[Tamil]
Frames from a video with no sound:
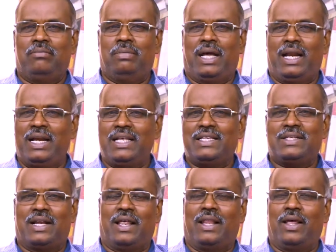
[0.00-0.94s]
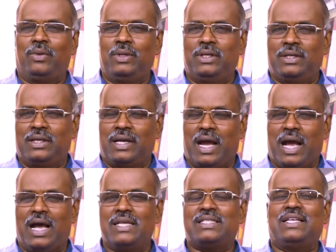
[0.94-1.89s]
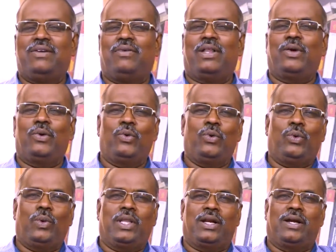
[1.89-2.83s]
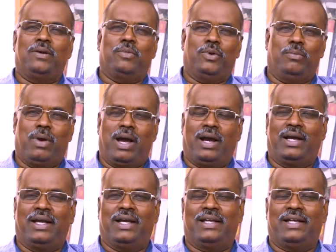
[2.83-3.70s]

பெனடிக்ஷன் அதாவது ஆசீர்வாதம் கூறுவதற்கு முன்பாக